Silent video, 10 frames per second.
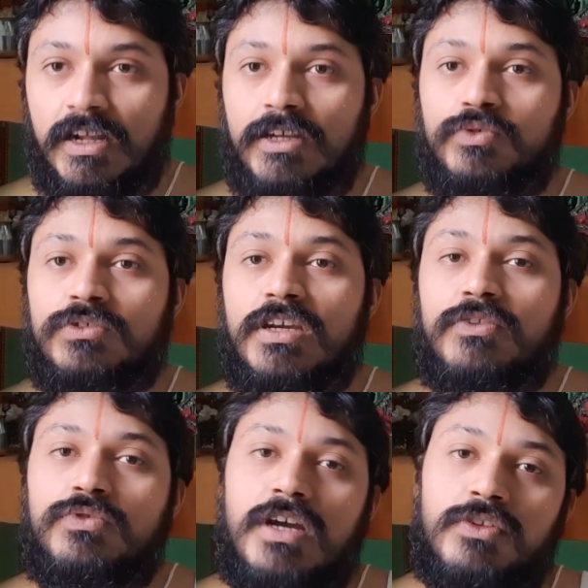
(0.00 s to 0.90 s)
है उसके
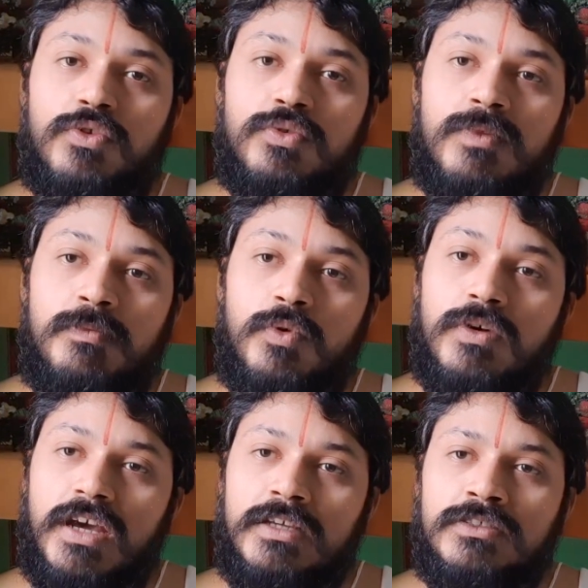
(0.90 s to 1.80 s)
अनुसार तो तुम्हें
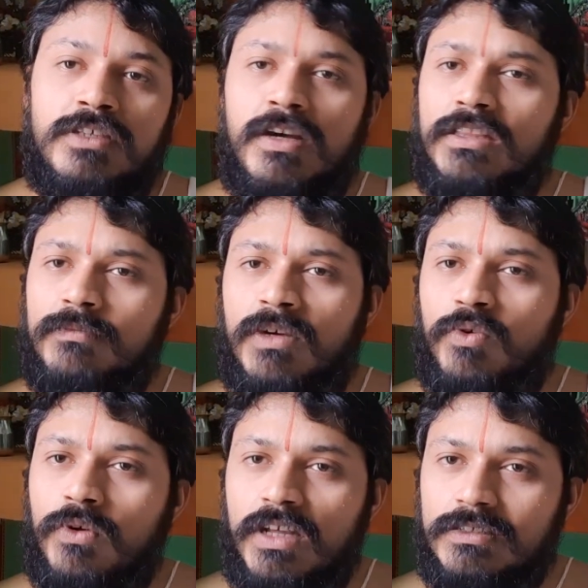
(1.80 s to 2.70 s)
पूर्ण
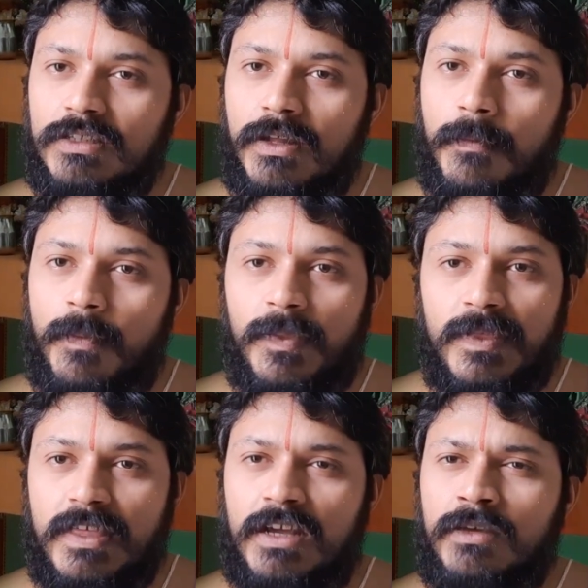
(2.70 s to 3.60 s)
अहिंसात्मक होना चाहिए
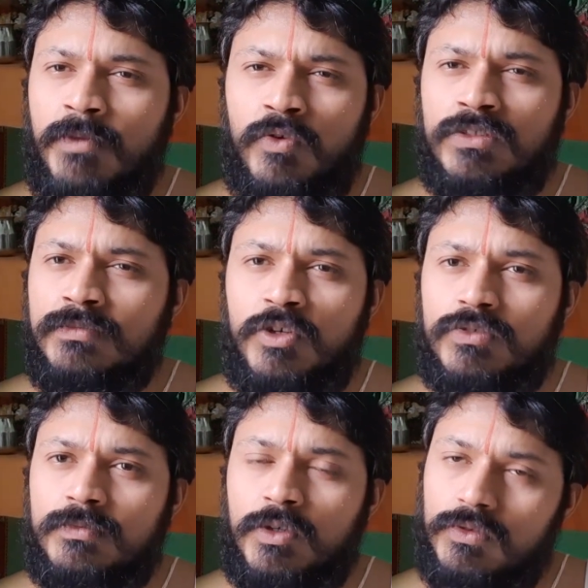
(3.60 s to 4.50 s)
यज्ञ में हो इसमें
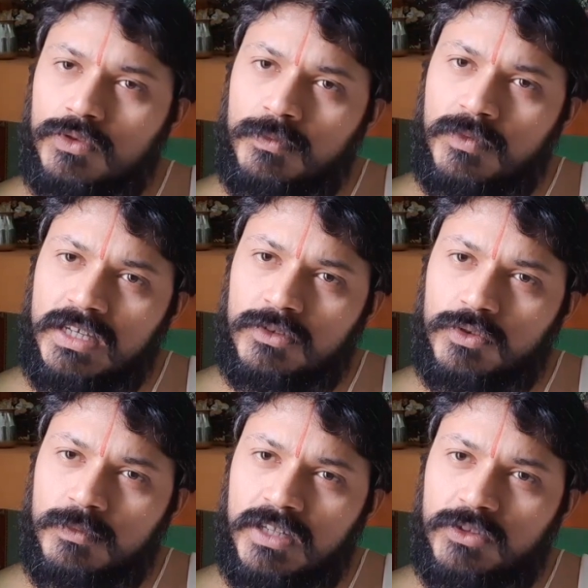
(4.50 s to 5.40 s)
उसमें तुमने
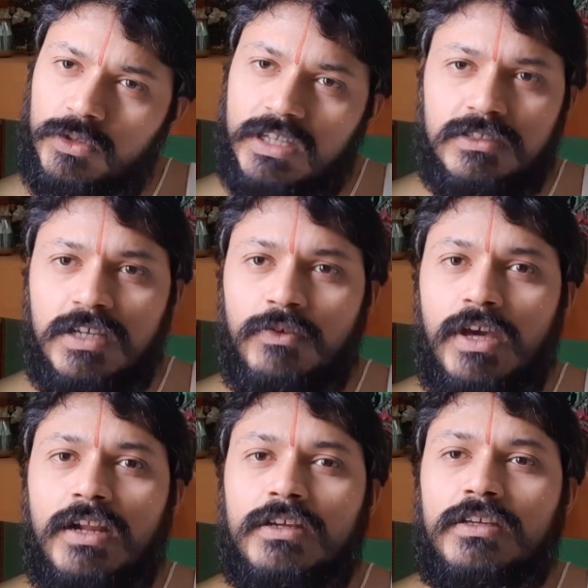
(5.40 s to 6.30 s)
तुमने तो धज्जियाँ
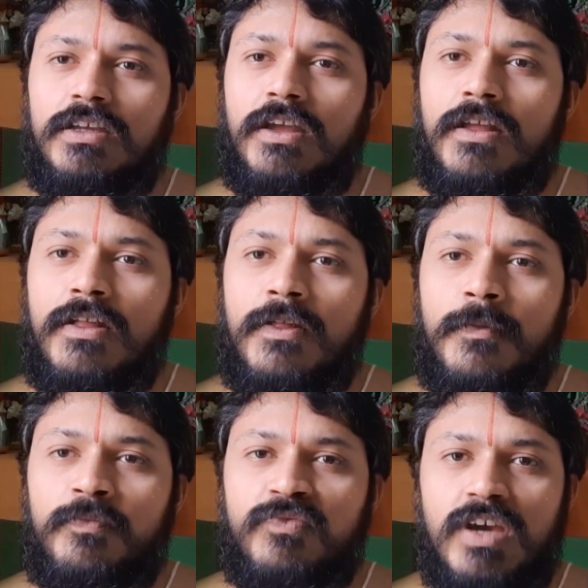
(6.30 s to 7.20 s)
उड़ा रखी हैं
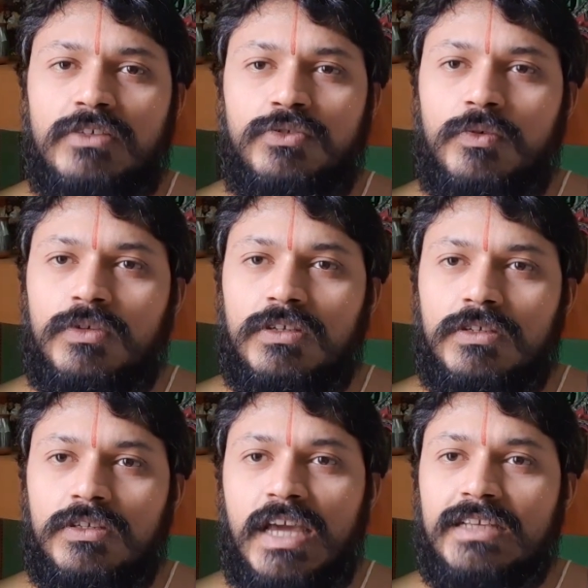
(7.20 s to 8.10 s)
शास्त्रों की
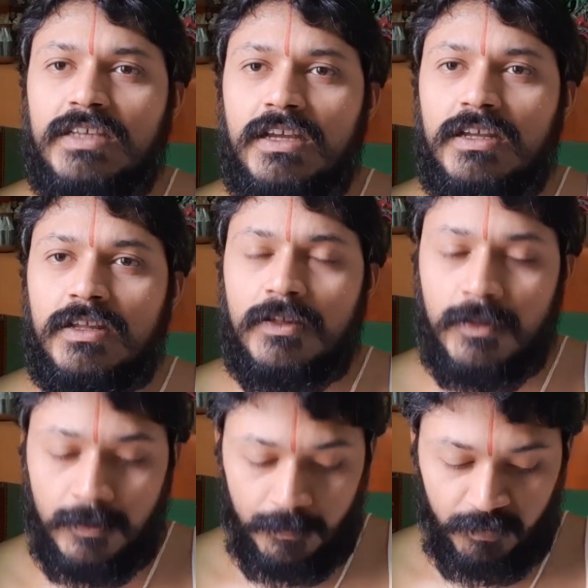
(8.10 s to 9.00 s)
कैसे
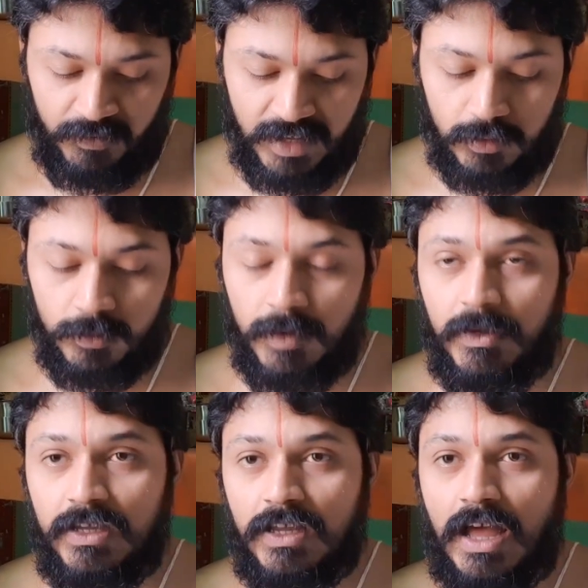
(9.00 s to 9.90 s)
कि तुम
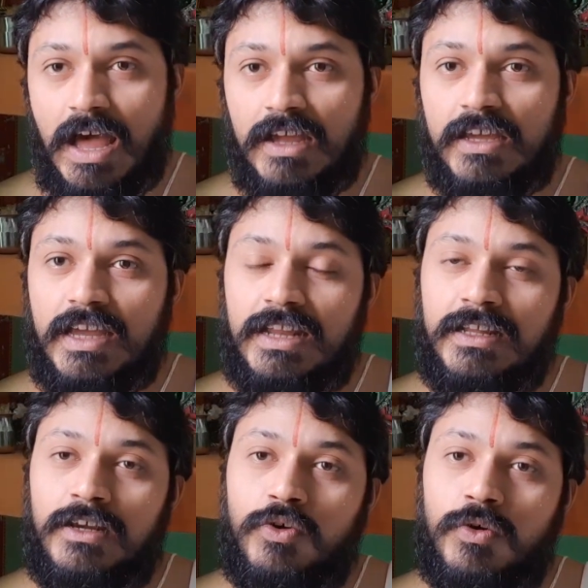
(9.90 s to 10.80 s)
अभी आगे
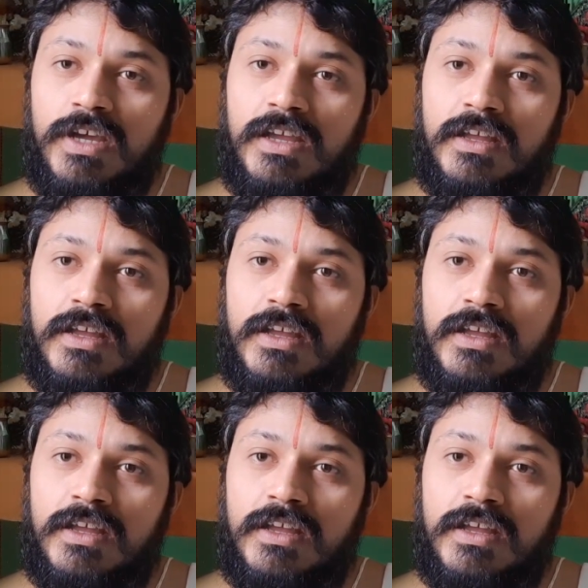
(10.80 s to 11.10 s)
कहने लगोगे